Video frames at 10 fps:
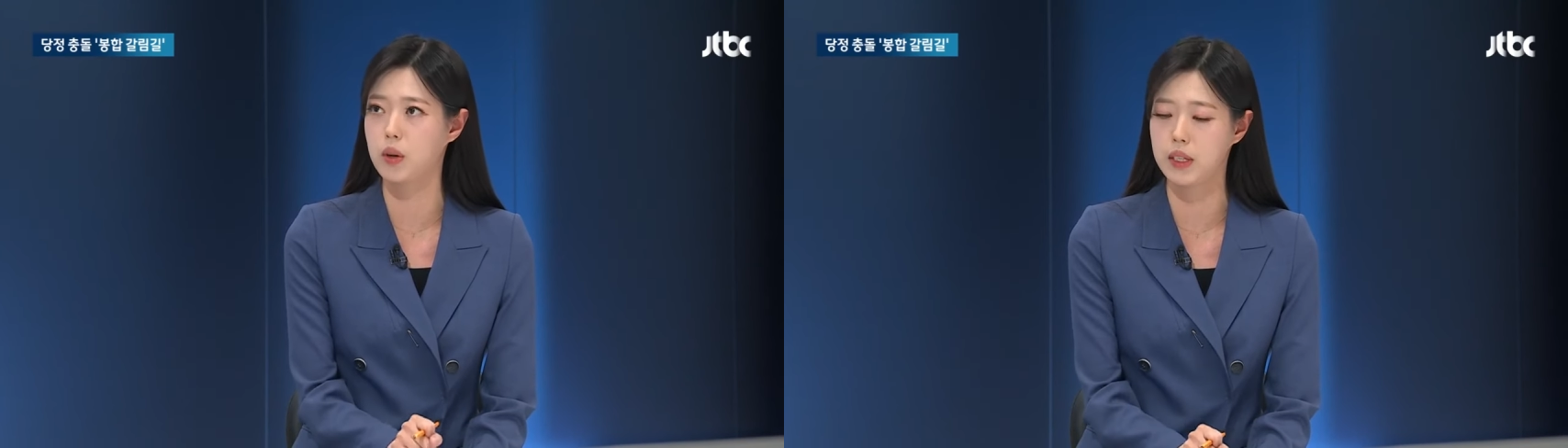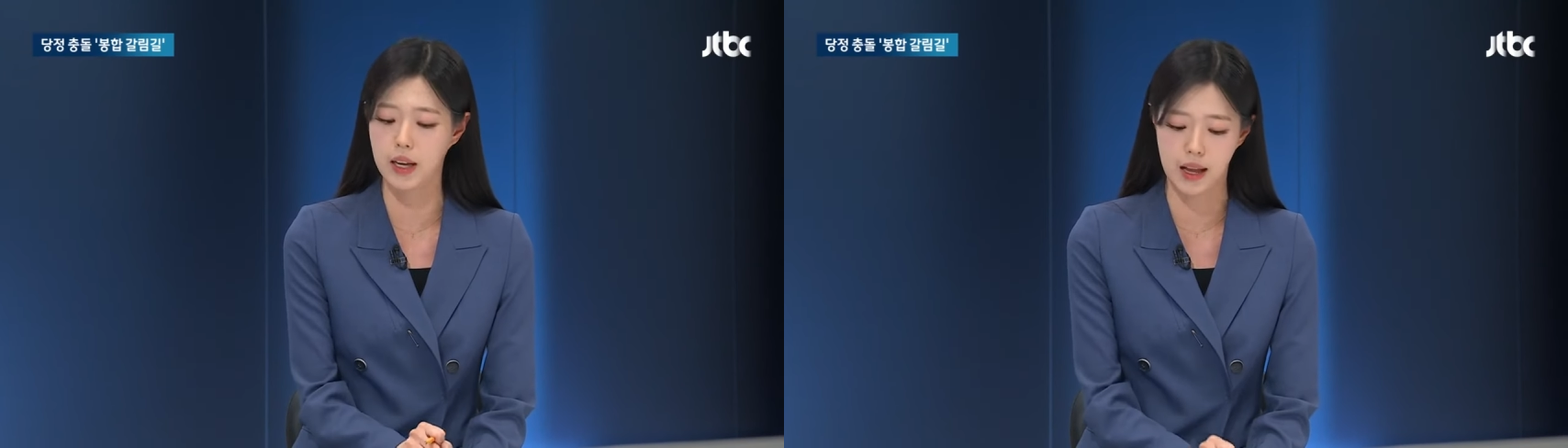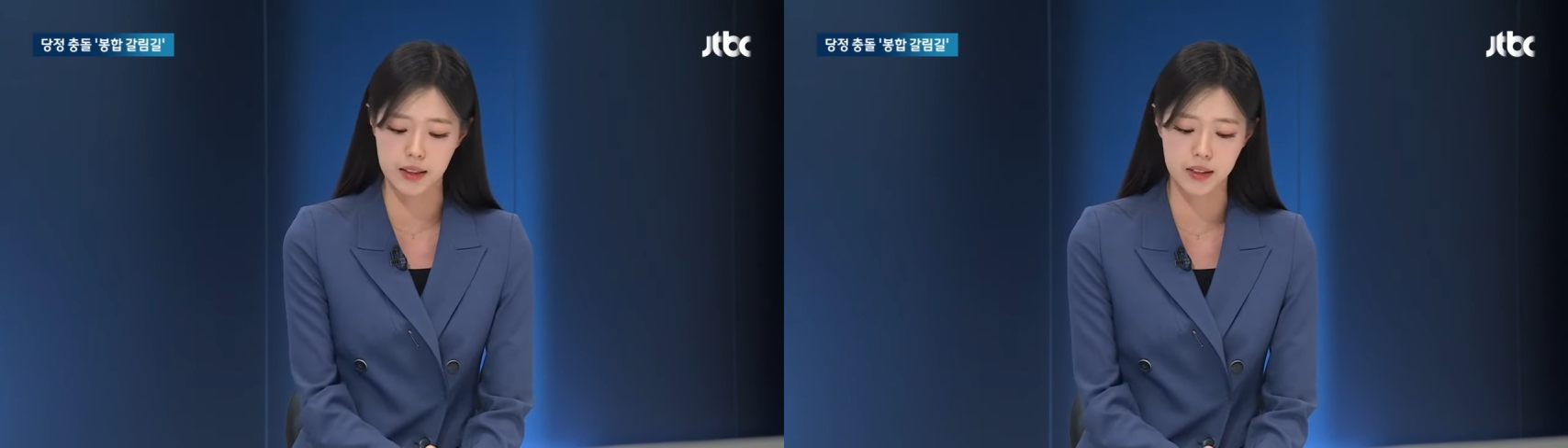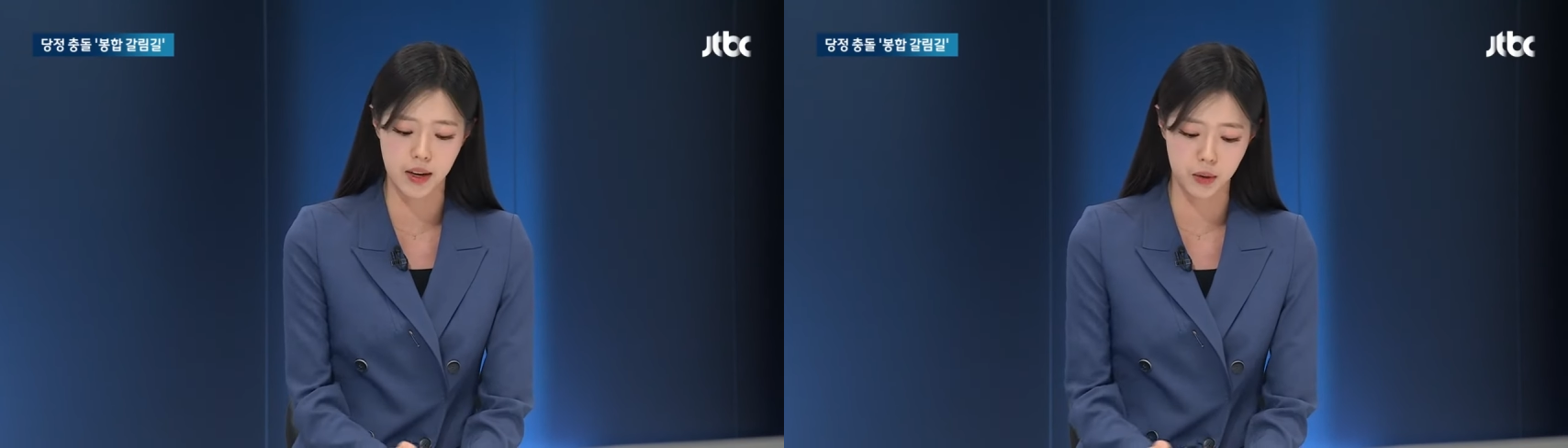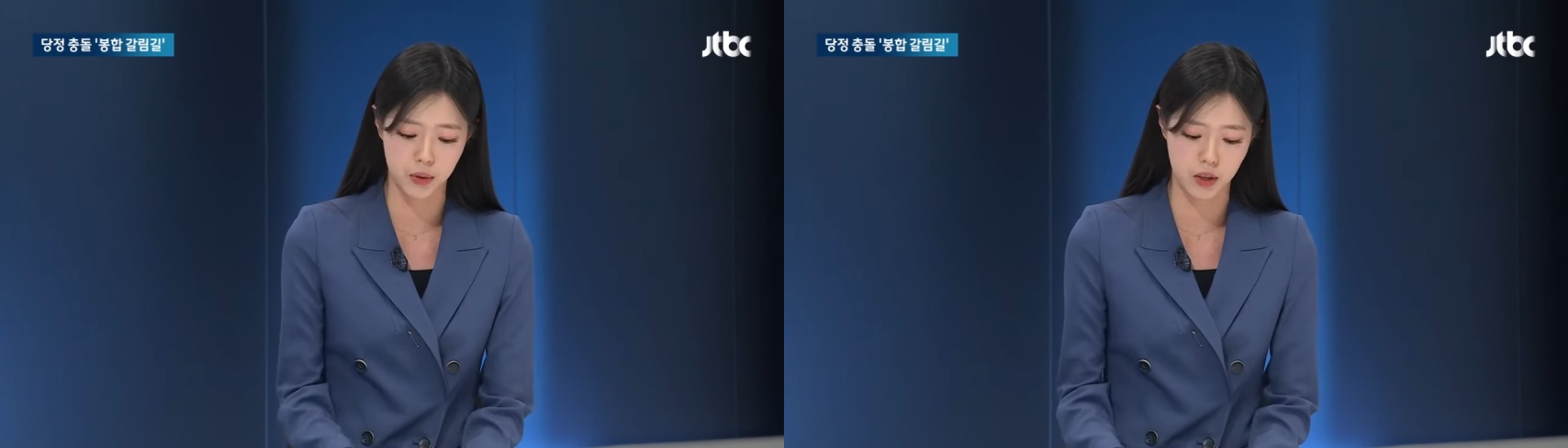
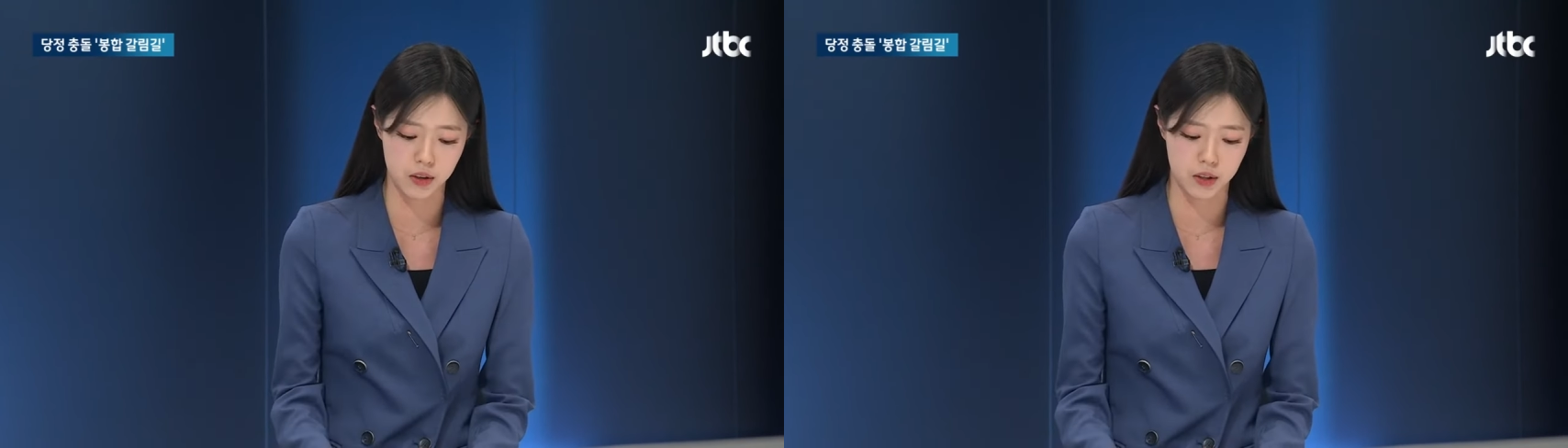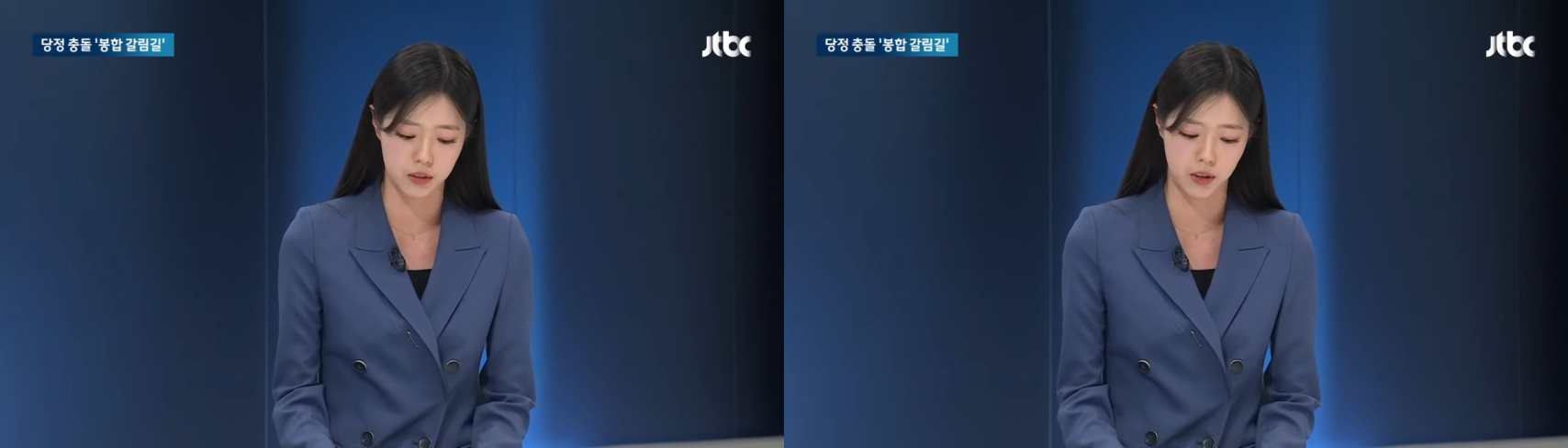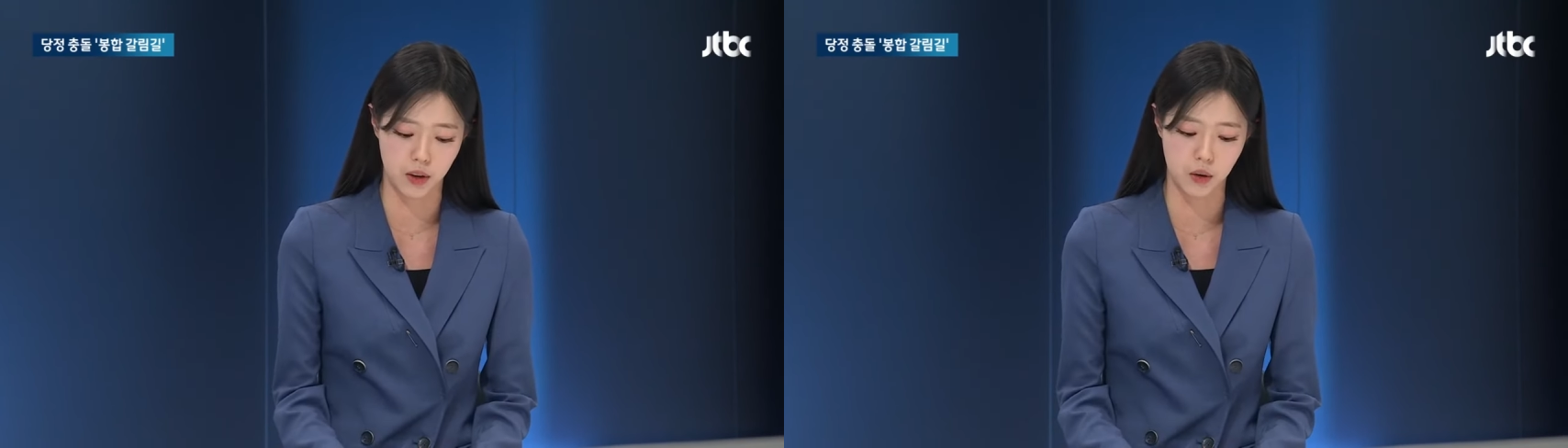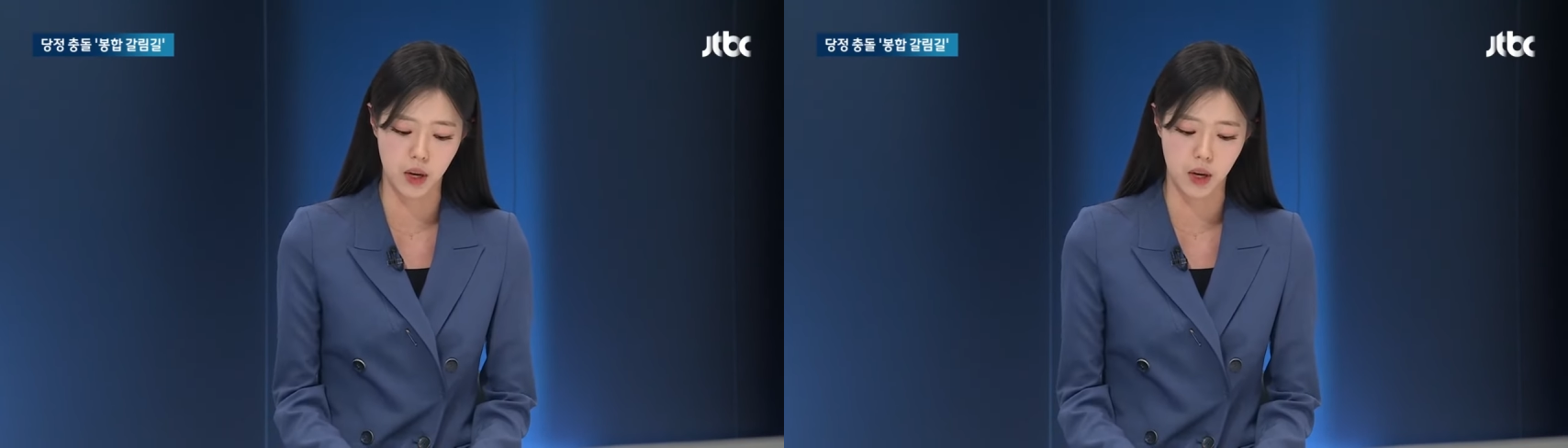갖느냐로 이어지는데요.